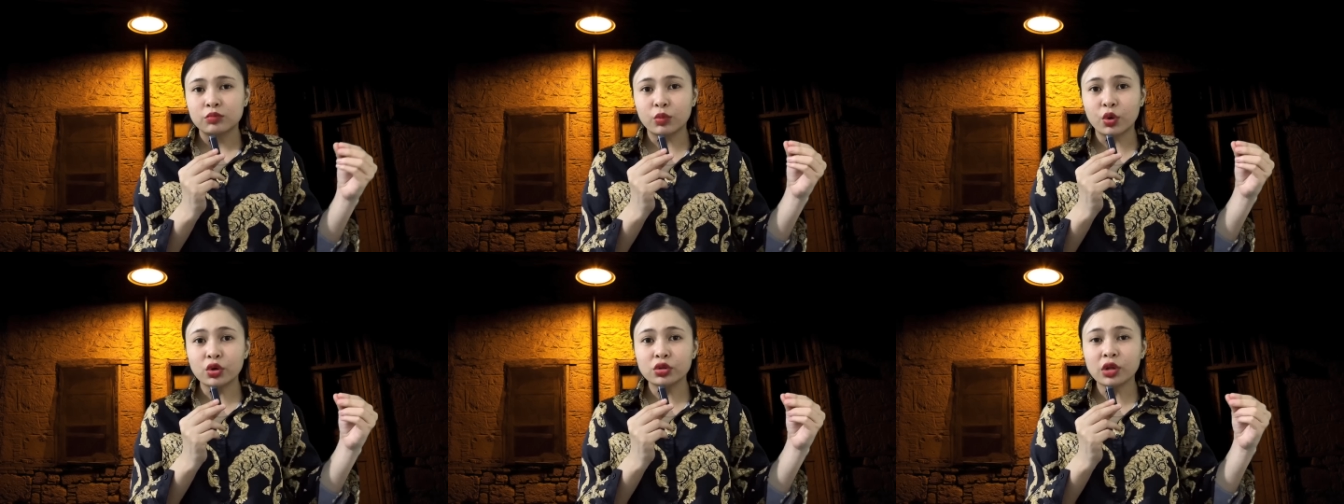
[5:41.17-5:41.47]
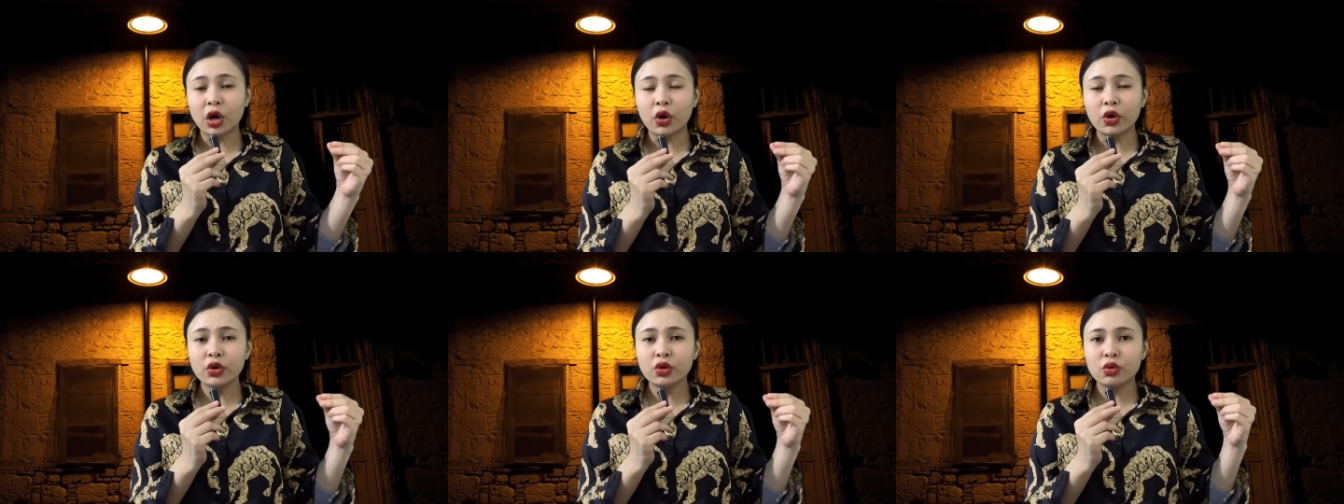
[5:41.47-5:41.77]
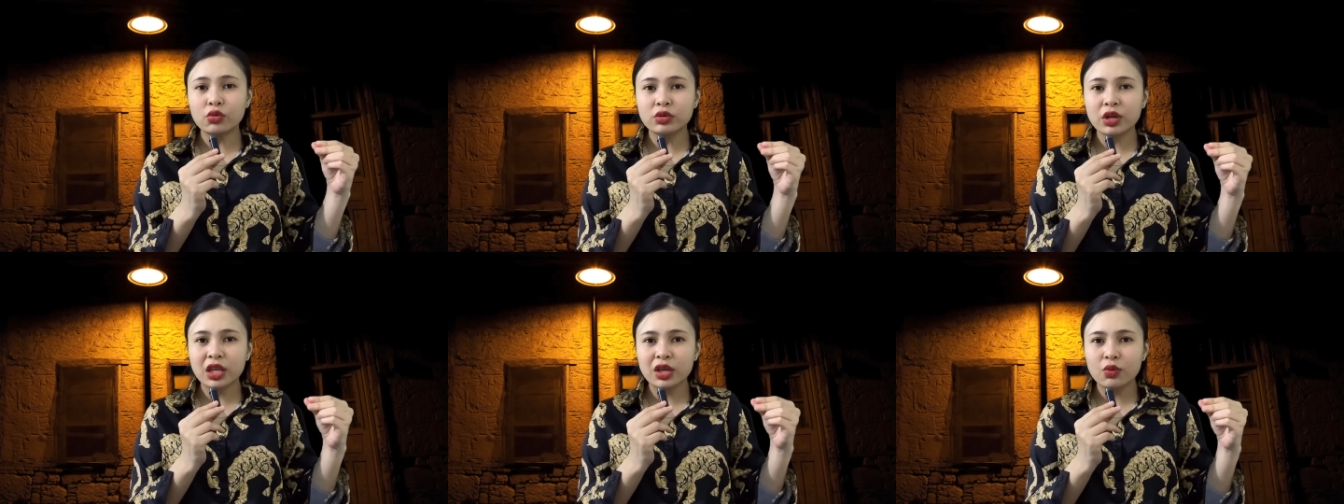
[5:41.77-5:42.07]
Buổi tối
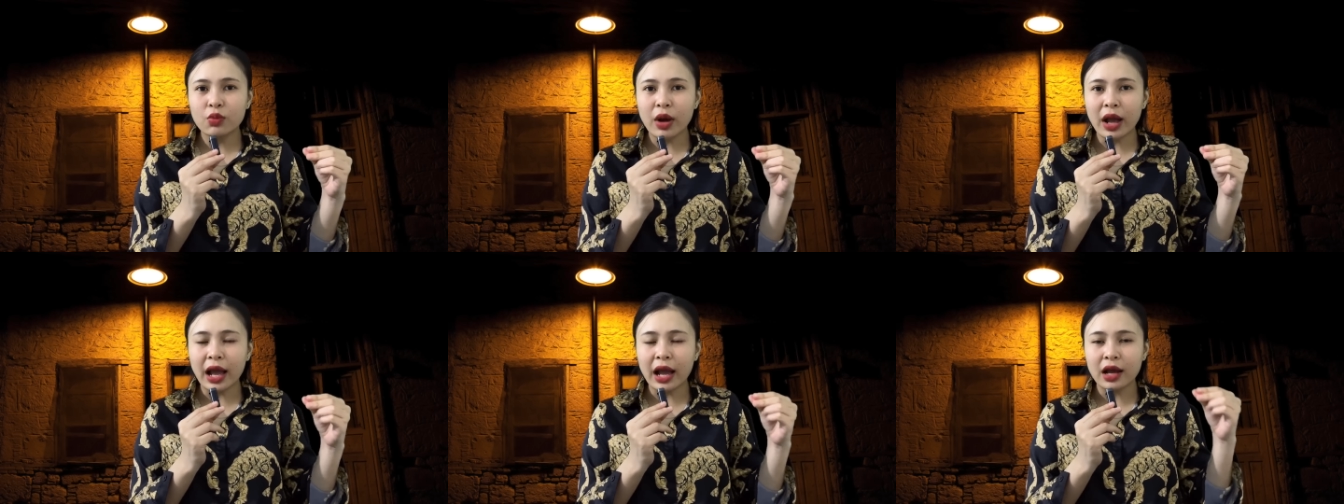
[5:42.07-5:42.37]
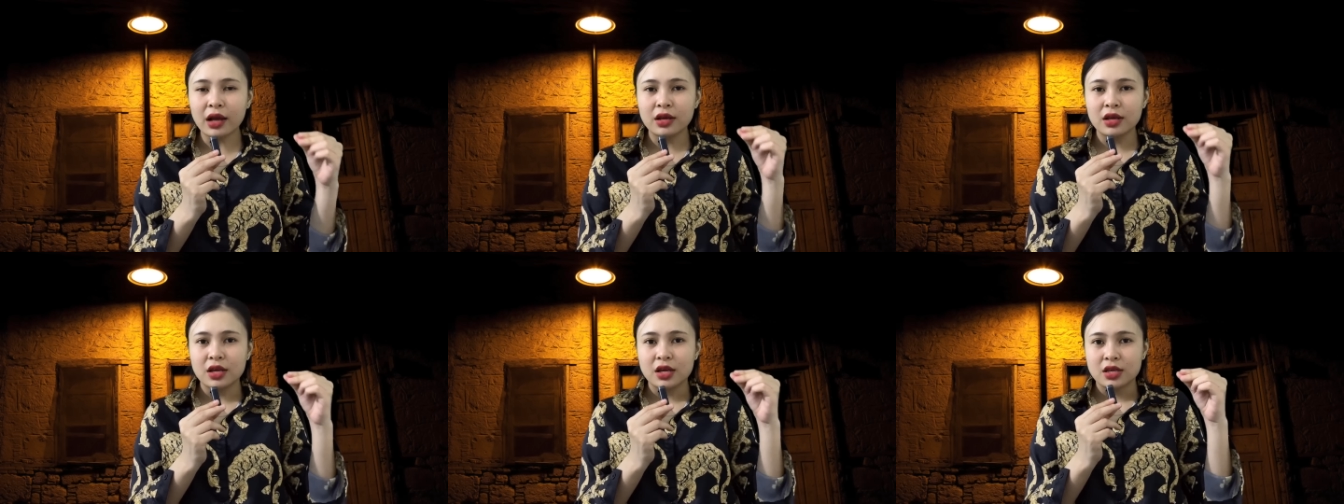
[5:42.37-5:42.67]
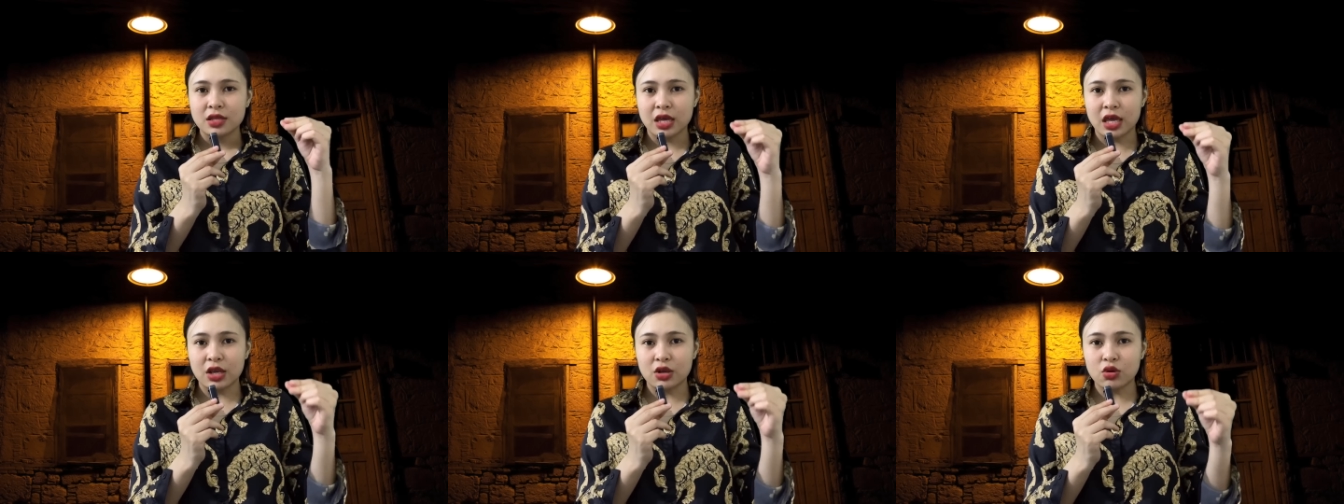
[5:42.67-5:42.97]
cô đi qua
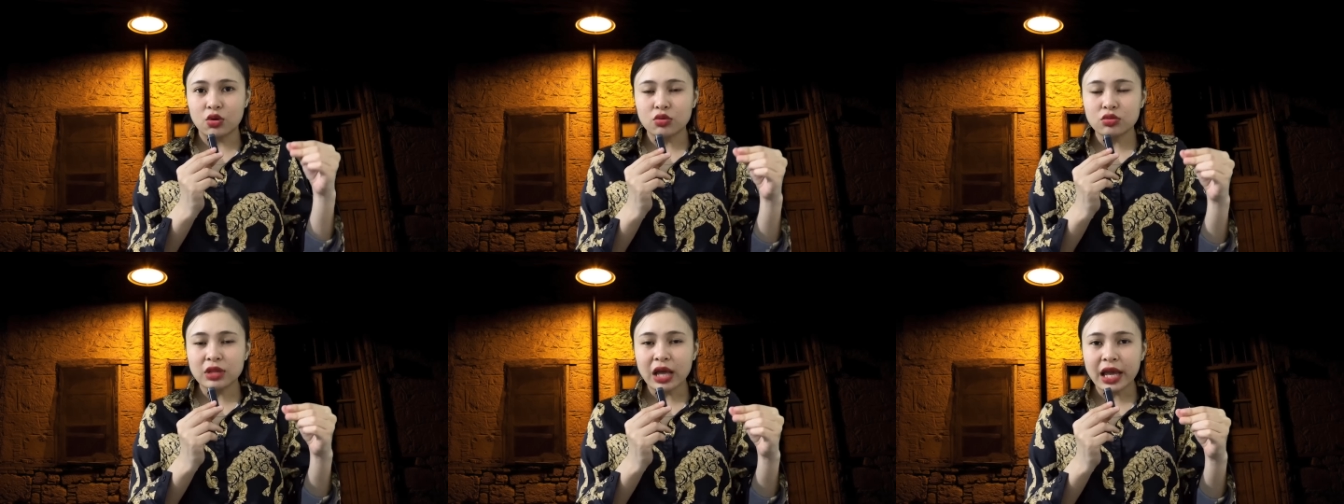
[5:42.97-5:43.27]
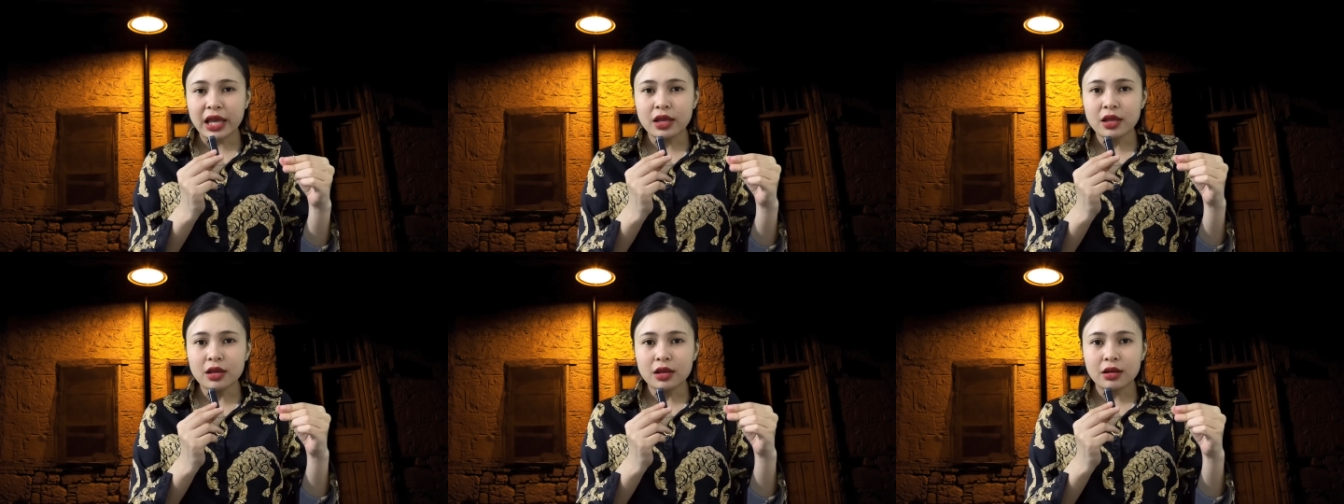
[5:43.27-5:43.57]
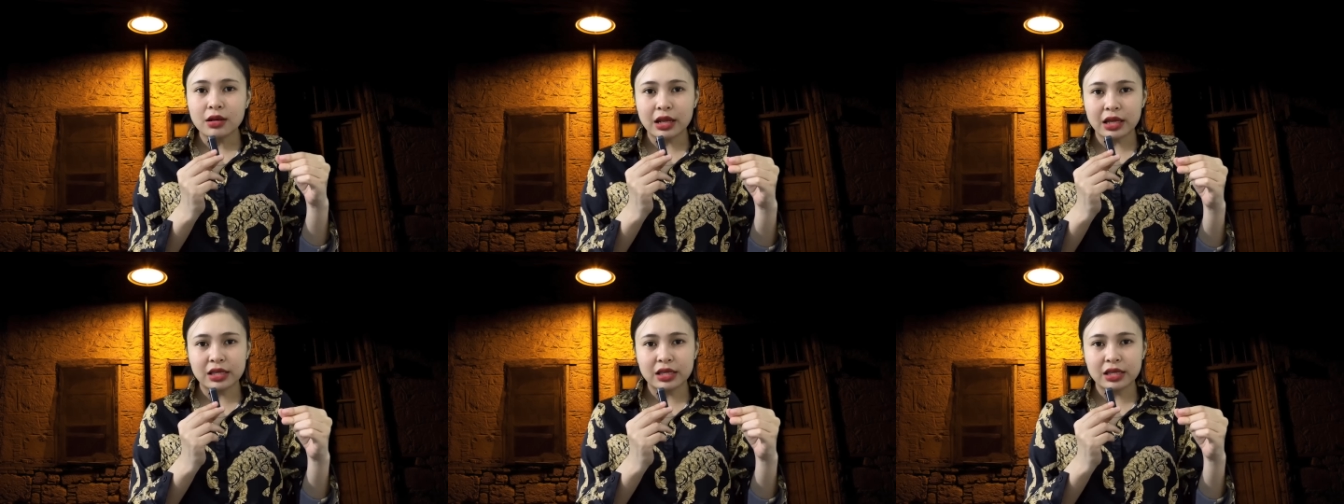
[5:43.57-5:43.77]
thì cô thấy